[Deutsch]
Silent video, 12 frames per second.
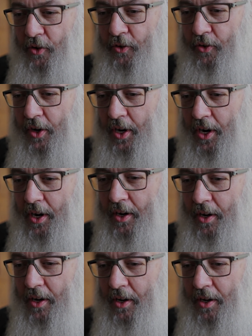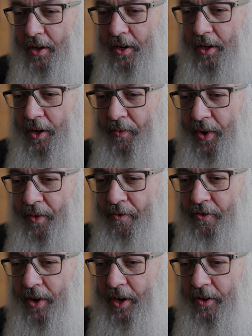sondern ihm
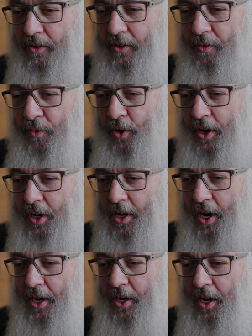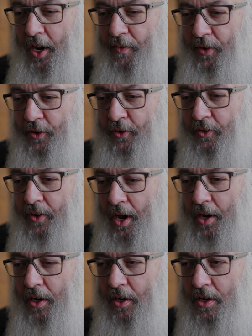ebenfalls die Möglichkeit geben zu sagen,